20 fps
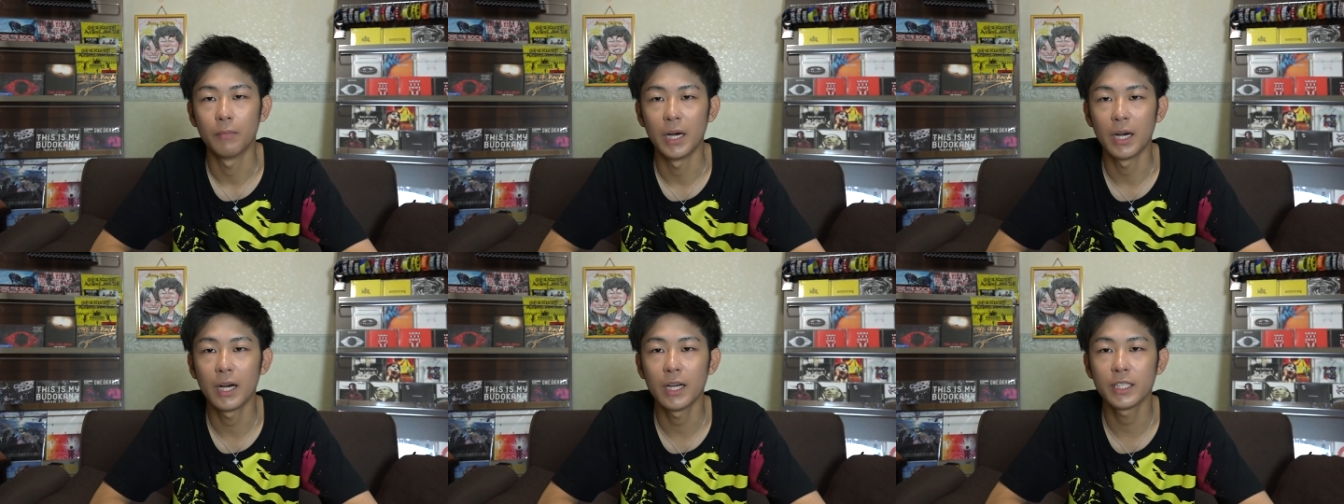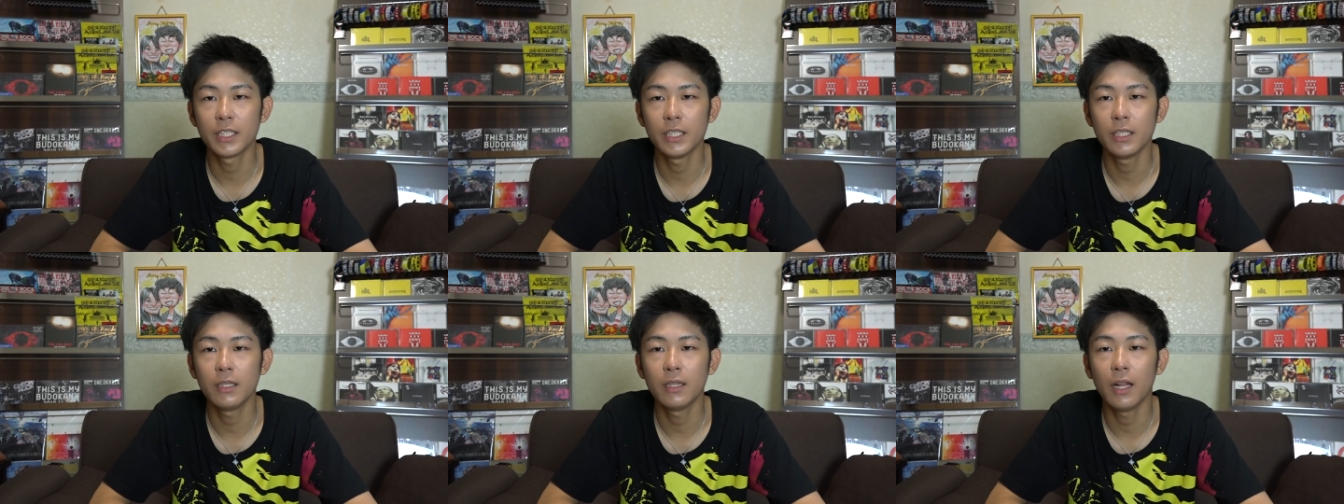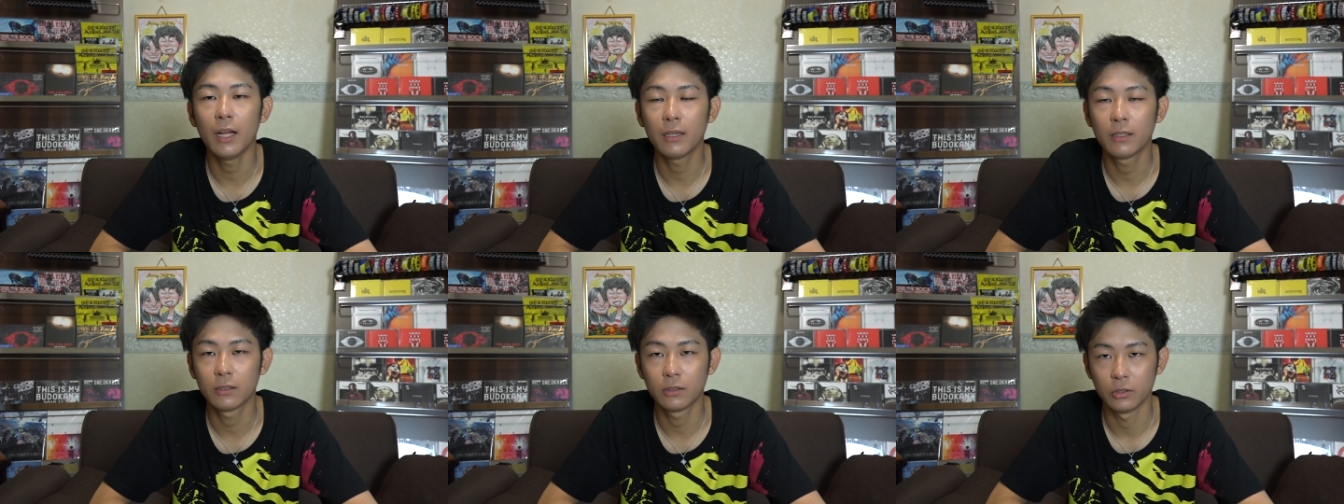
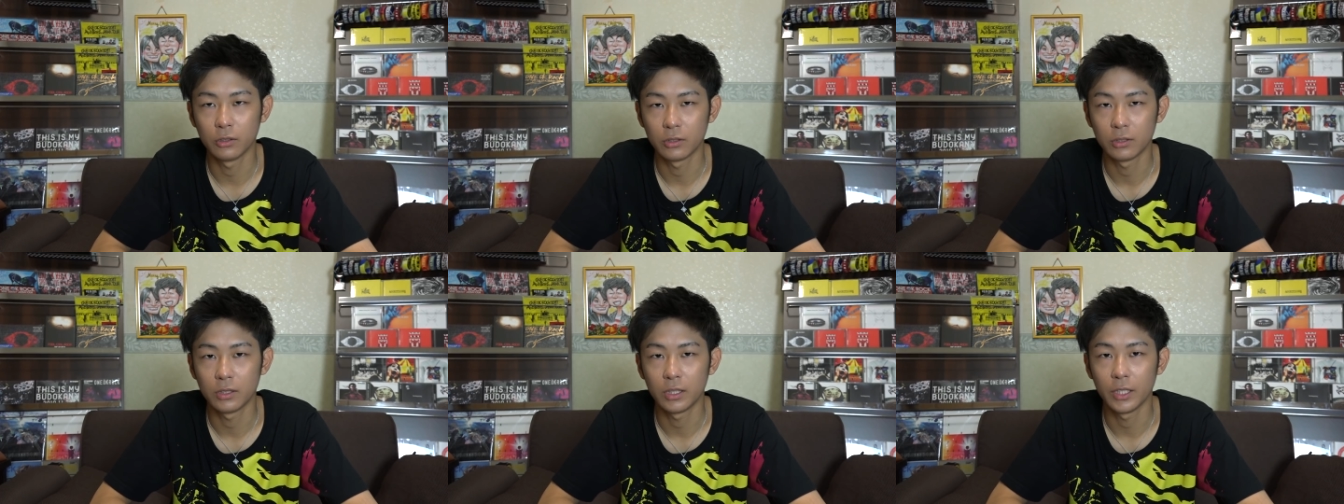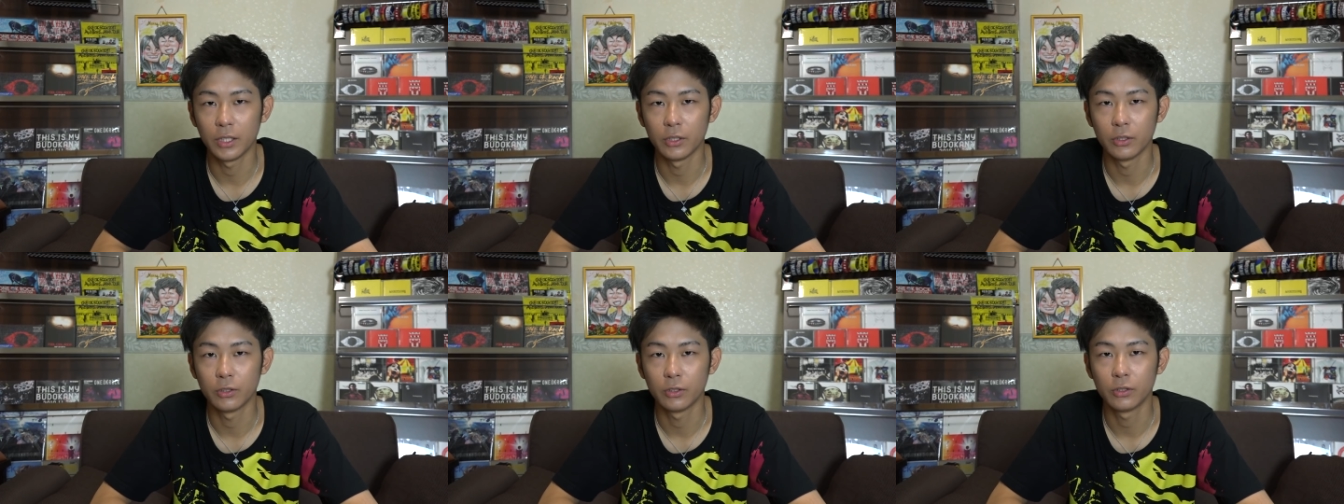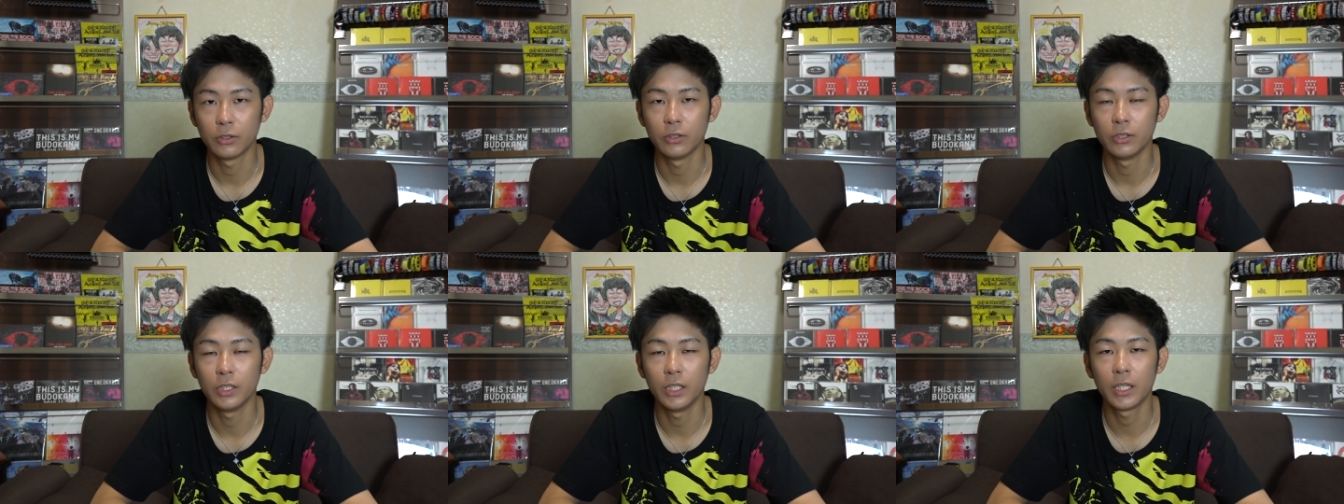マガジンラックっていう
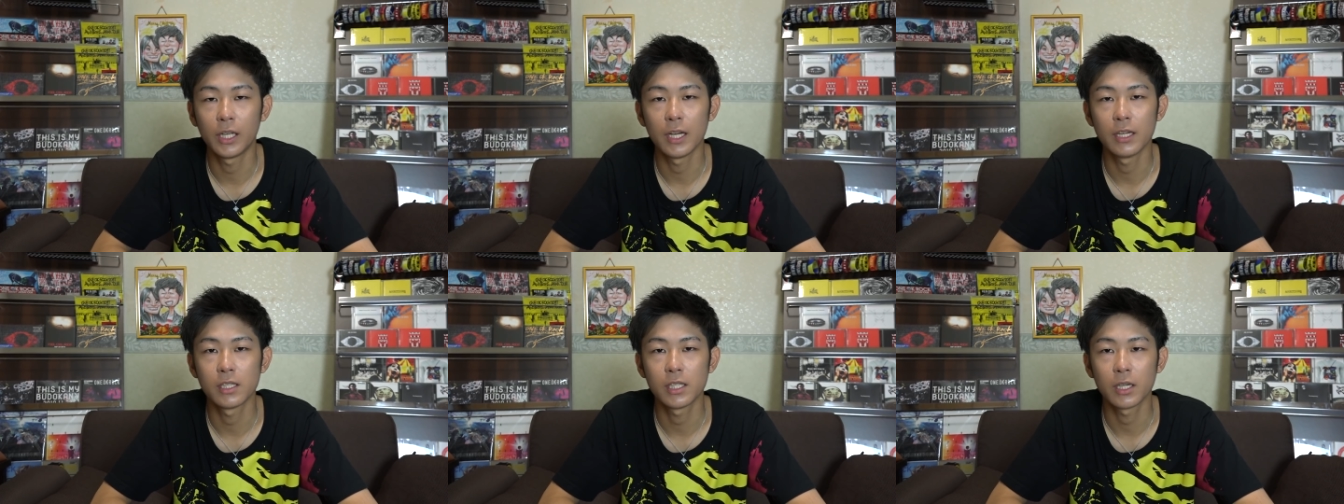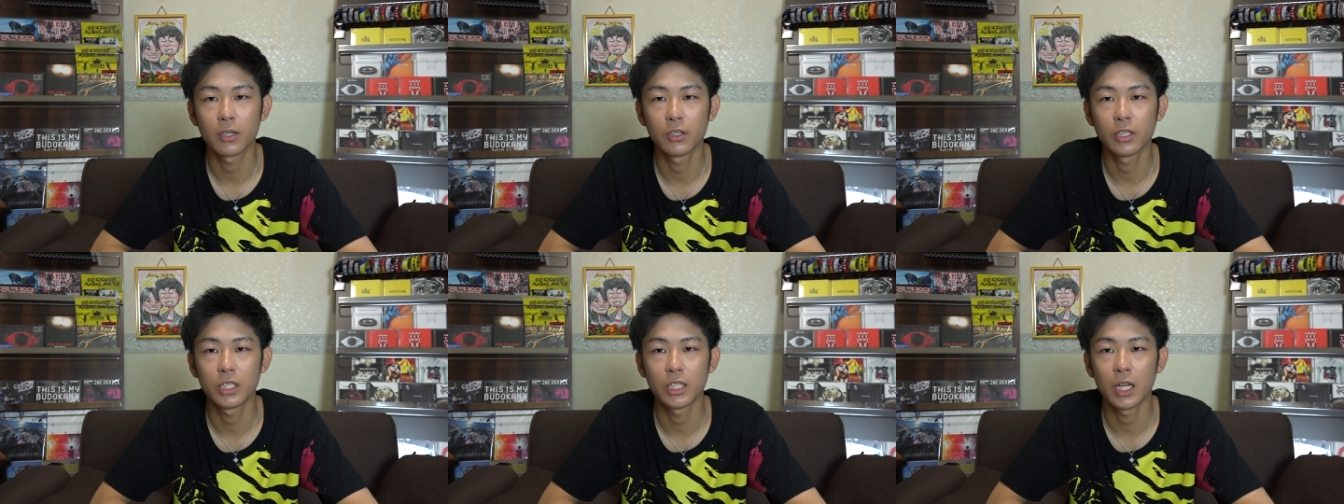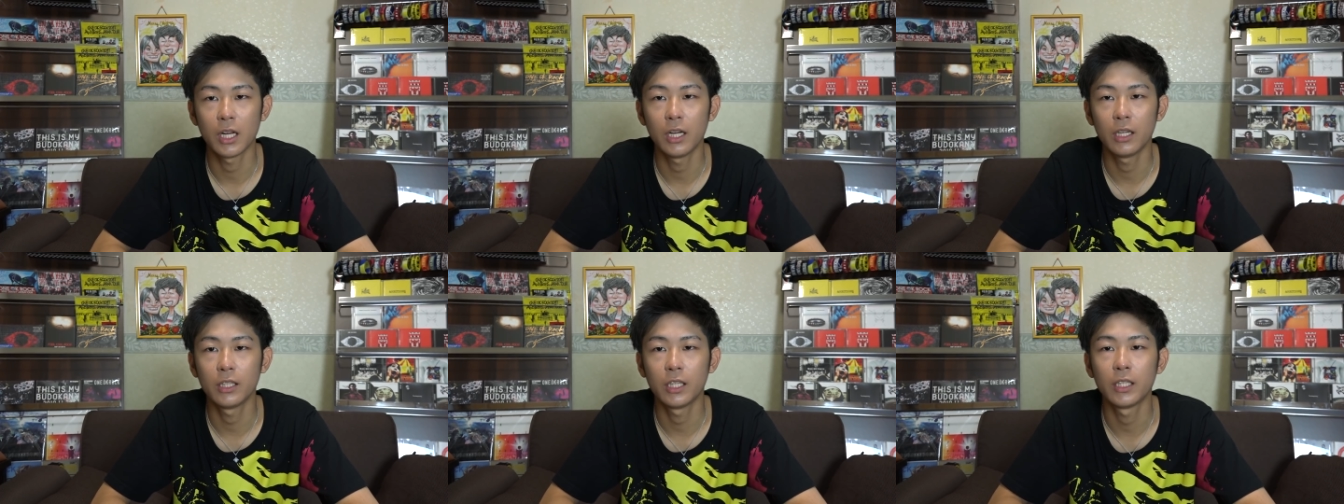風に検索し
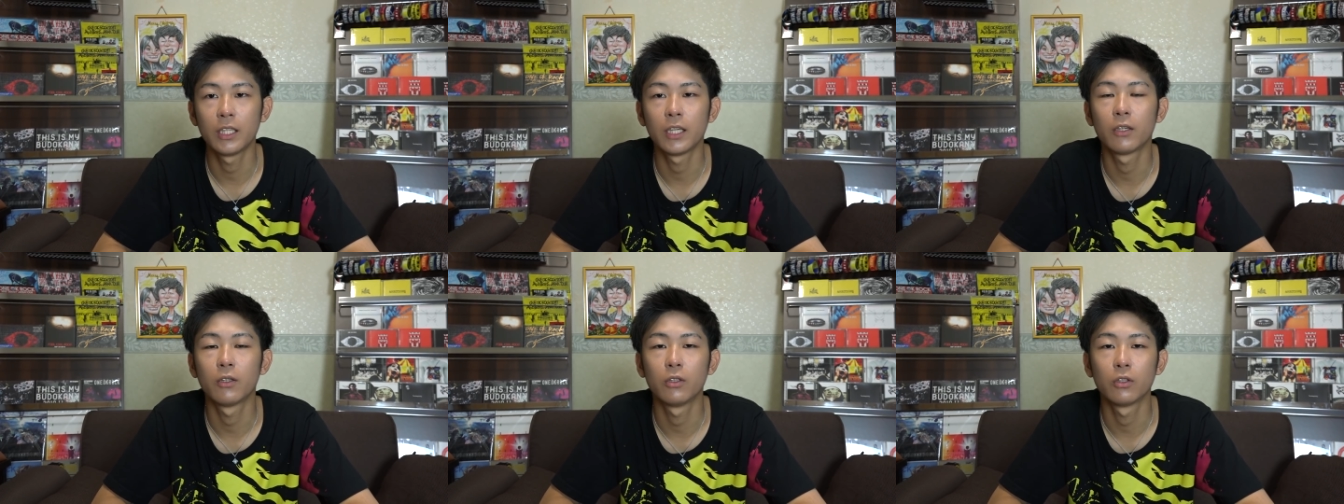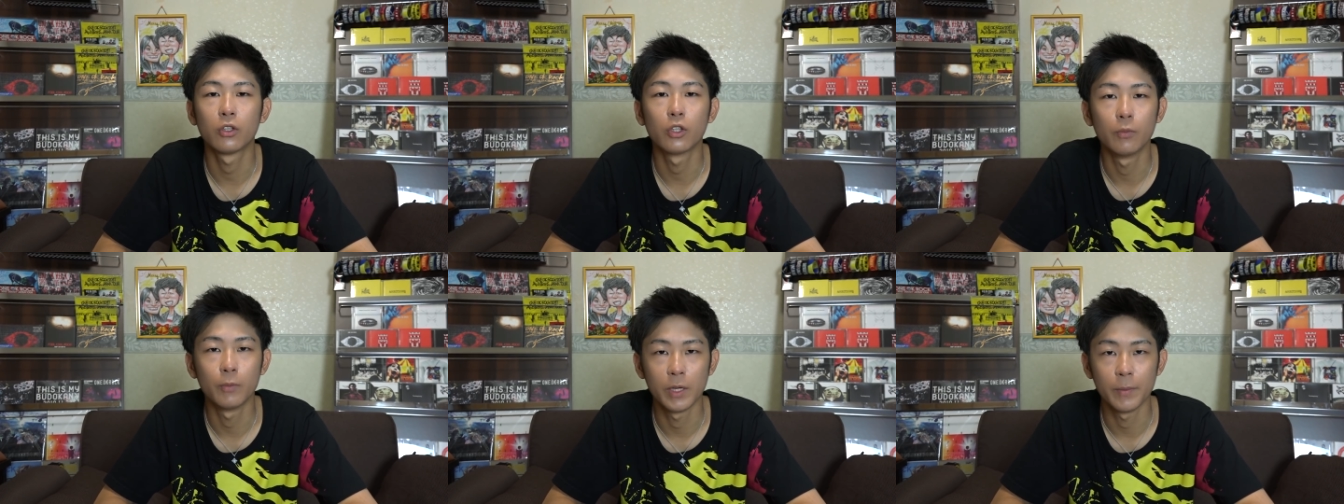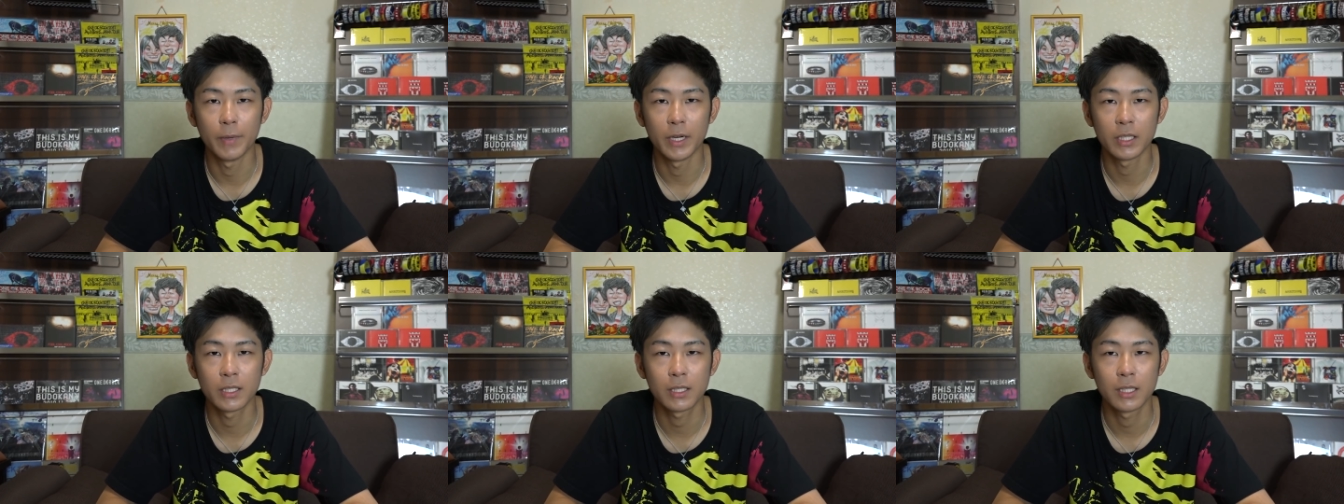たら出てくると思い
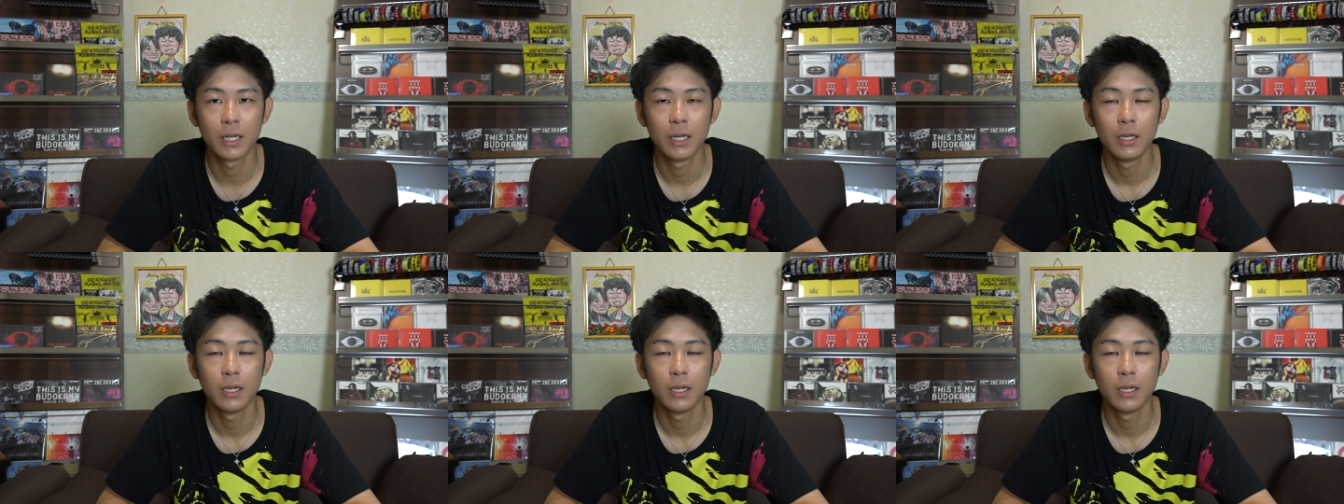ます